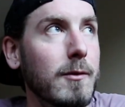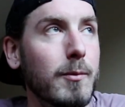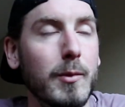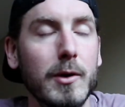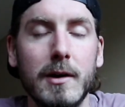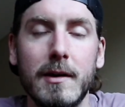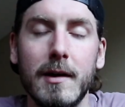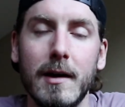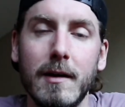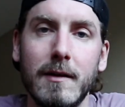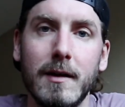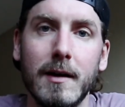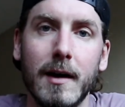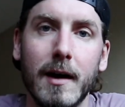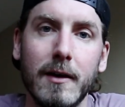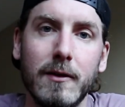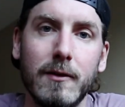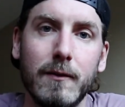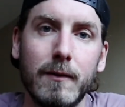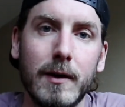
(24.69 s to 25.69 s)
Ich bin
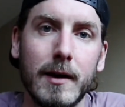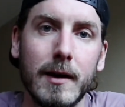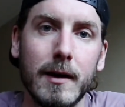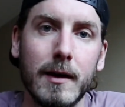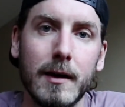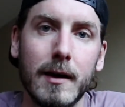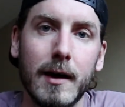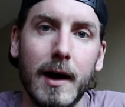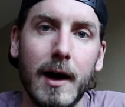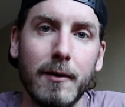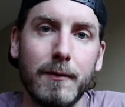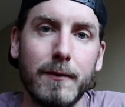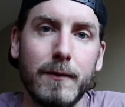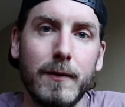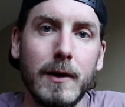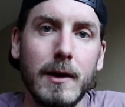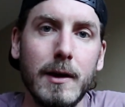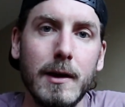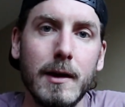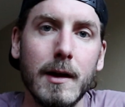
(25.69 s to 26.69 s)

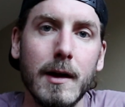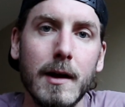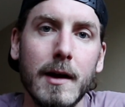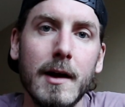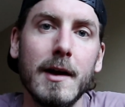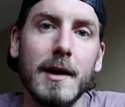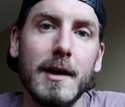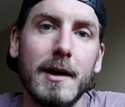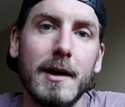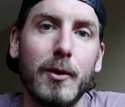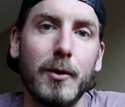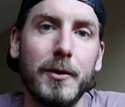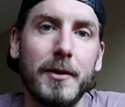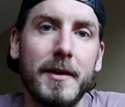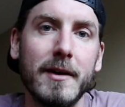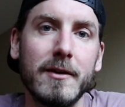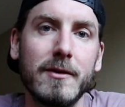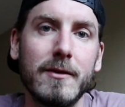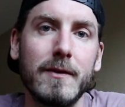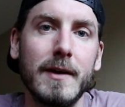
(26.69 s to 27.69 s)
technikaffin äh,
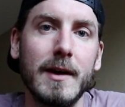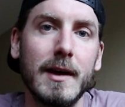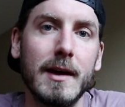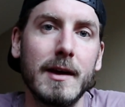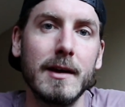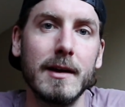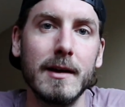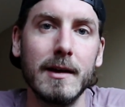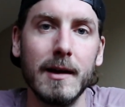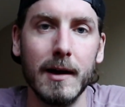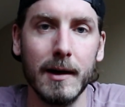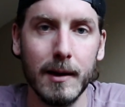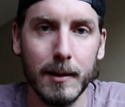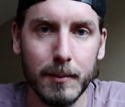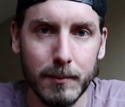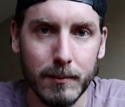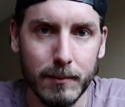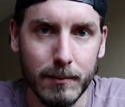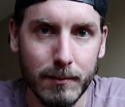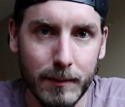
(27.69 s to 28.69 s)
und deswegen
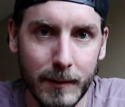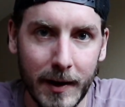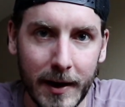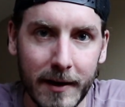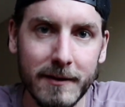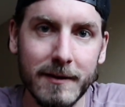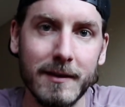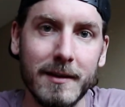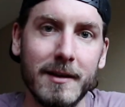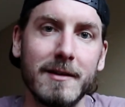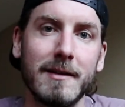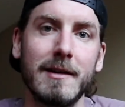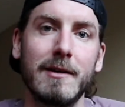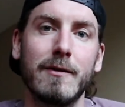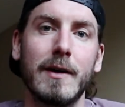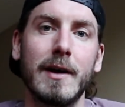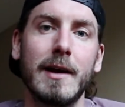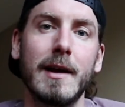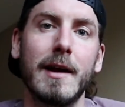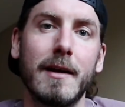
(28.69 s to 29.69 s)
ähm, lässt sich das
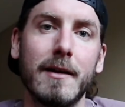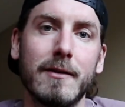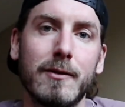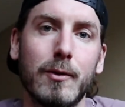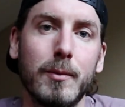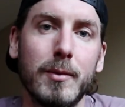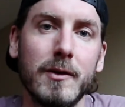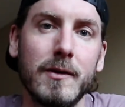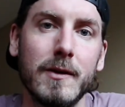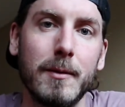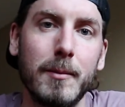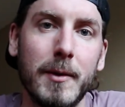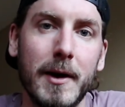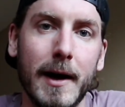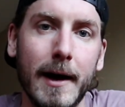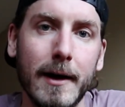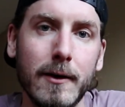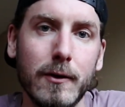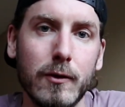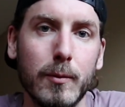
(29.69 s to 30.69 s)
nicht verhindern, das so ein bisschen
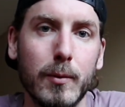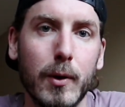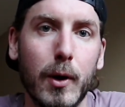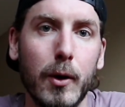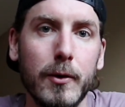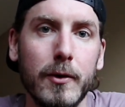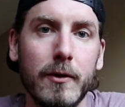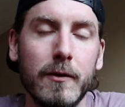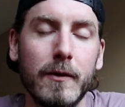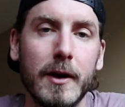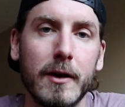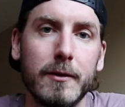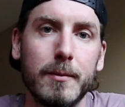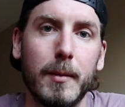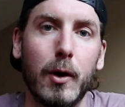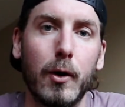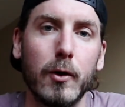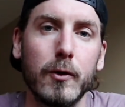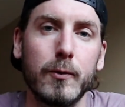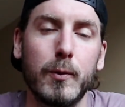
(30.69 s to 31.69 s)
mit einzubauen. Ich will
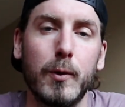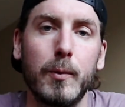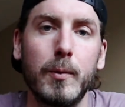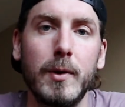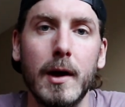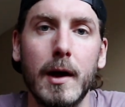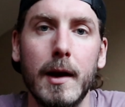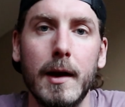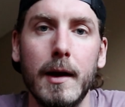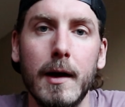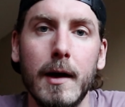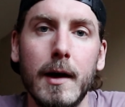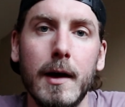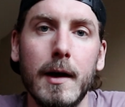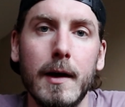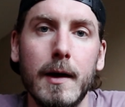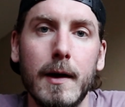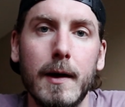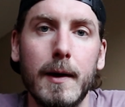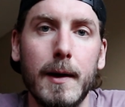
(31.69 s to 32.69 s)
das mal ausprobieren,
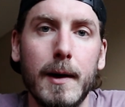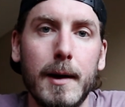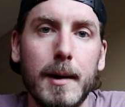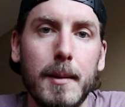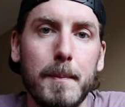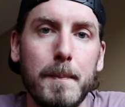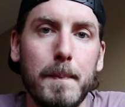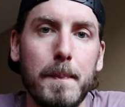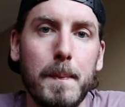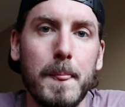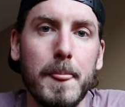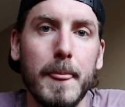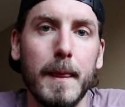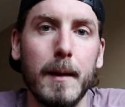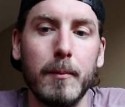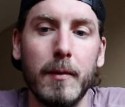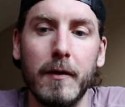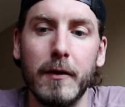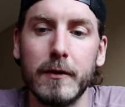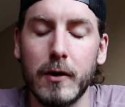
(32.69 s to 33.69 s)
ähm,
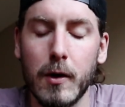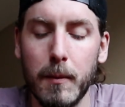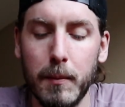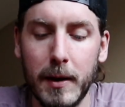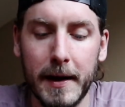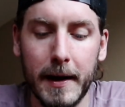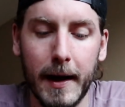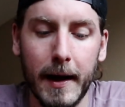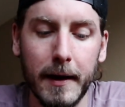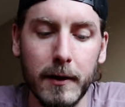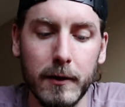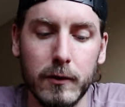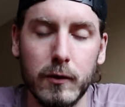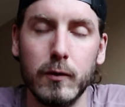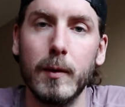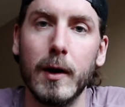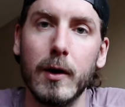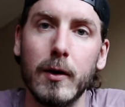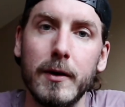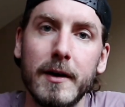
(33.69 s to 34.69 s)
mal was komplett anderes
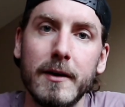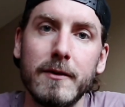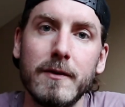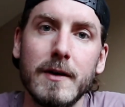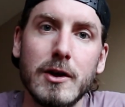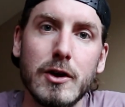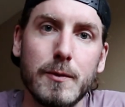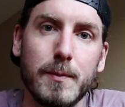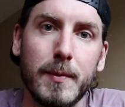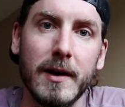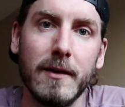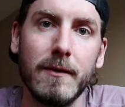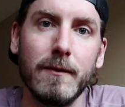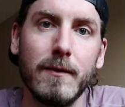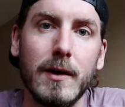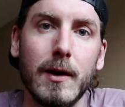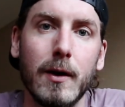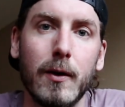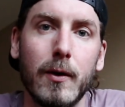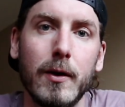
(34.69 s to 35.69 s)
zu machen. deswegen
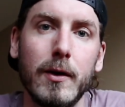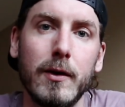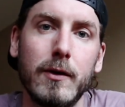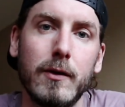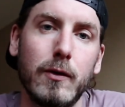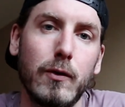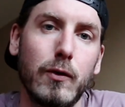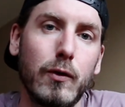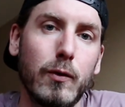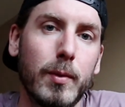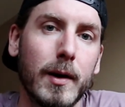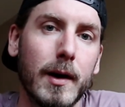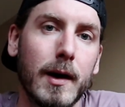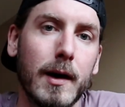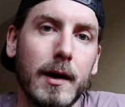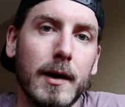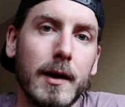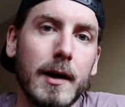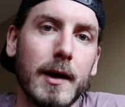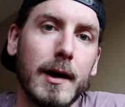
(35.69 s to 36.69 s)
sprechen wir heute
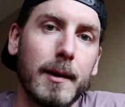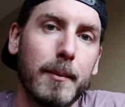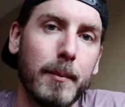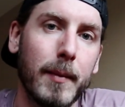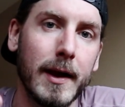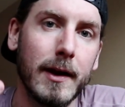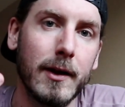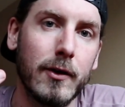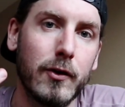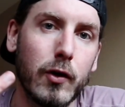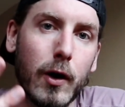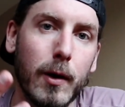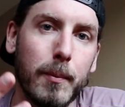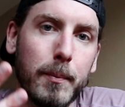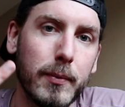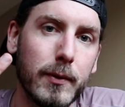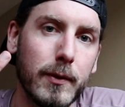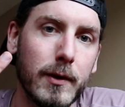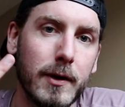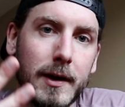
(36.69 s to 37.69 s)
über meine
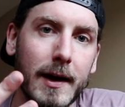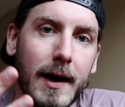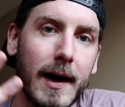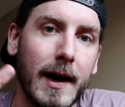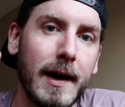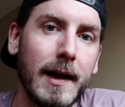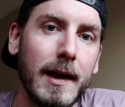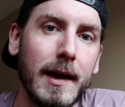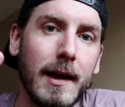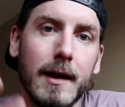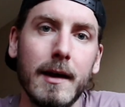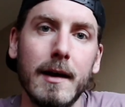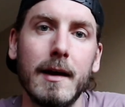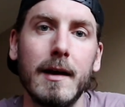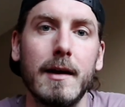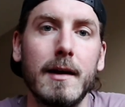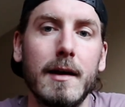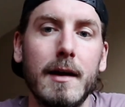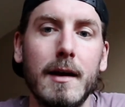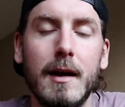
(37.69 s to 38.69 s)
Top 3
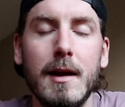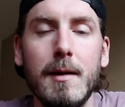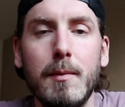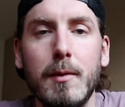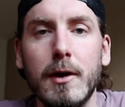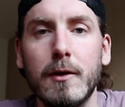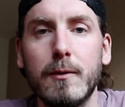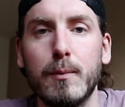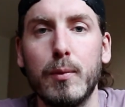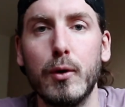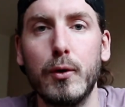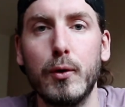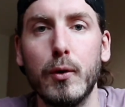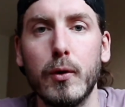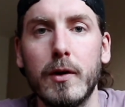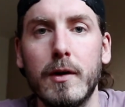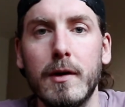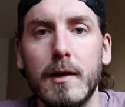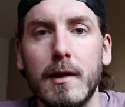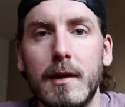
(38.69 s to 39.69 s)
äh,
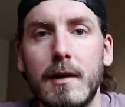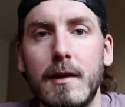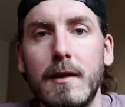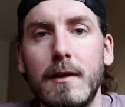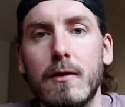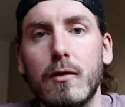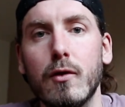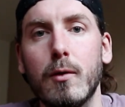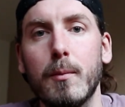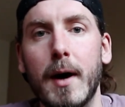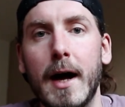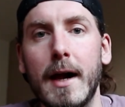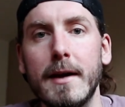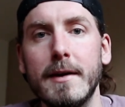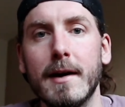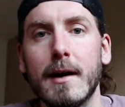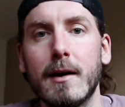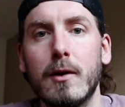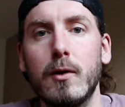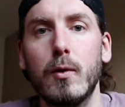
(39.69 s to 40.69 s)
Lieblingsprodukte, die ich so im
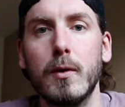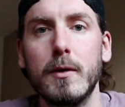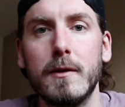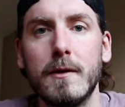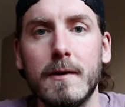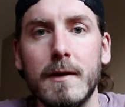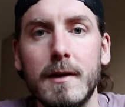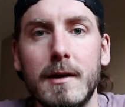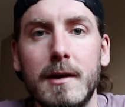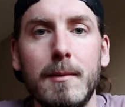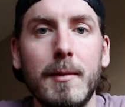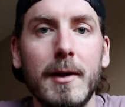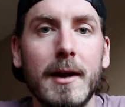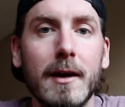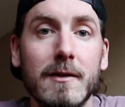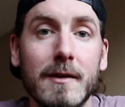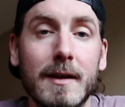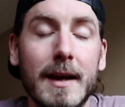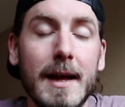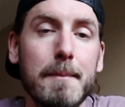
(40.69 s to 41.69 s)
Alltag nutze, die mir
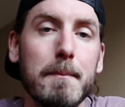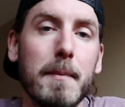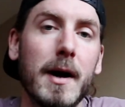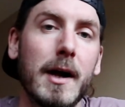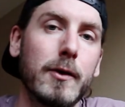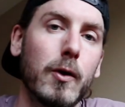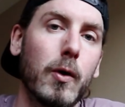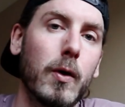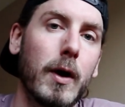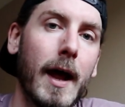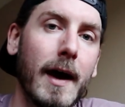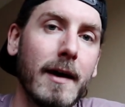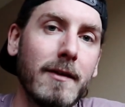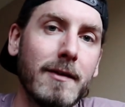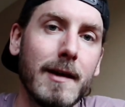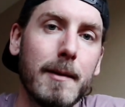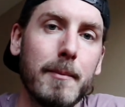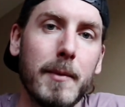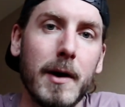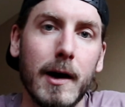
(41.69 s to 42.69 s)
das Leben halt auch
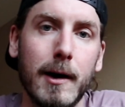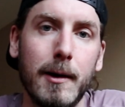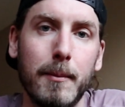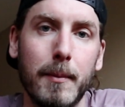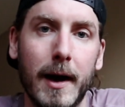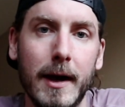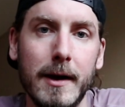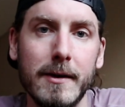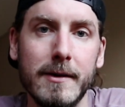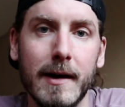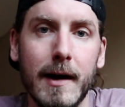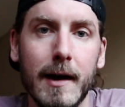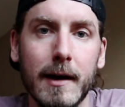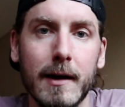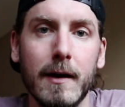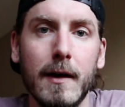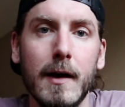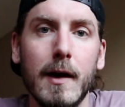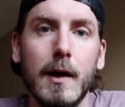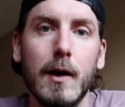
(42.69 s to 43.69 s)
leichter machen im
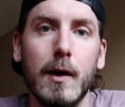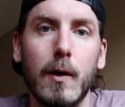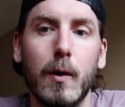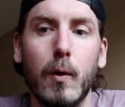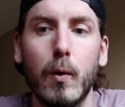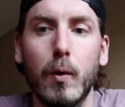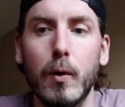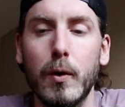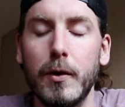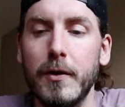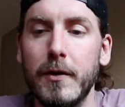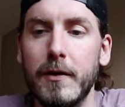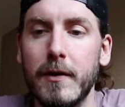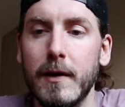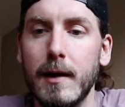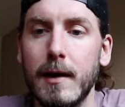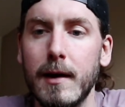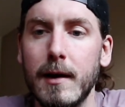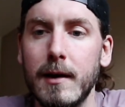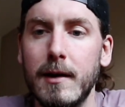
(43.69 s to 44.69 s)
Alltag und
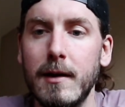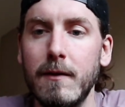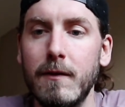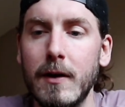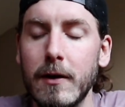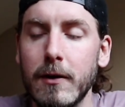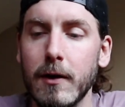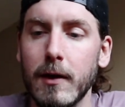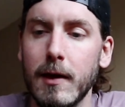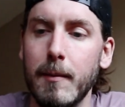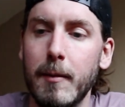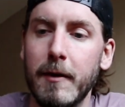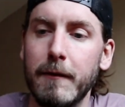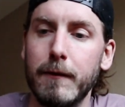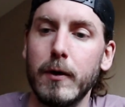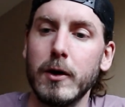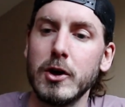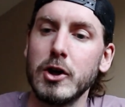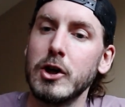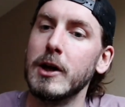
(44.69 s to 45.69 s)
äh, die will ich euch einmal
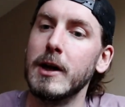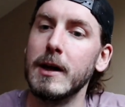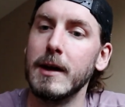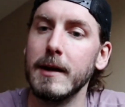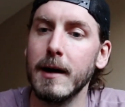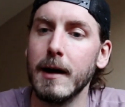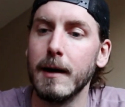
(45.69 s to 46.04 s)
vorstellen.